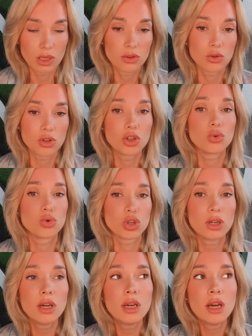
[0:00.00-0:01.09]
да, то есть это
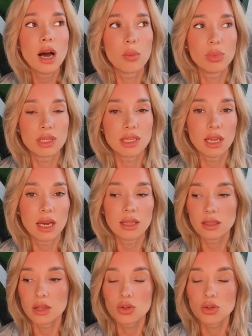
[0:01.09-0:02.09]
уже определяет,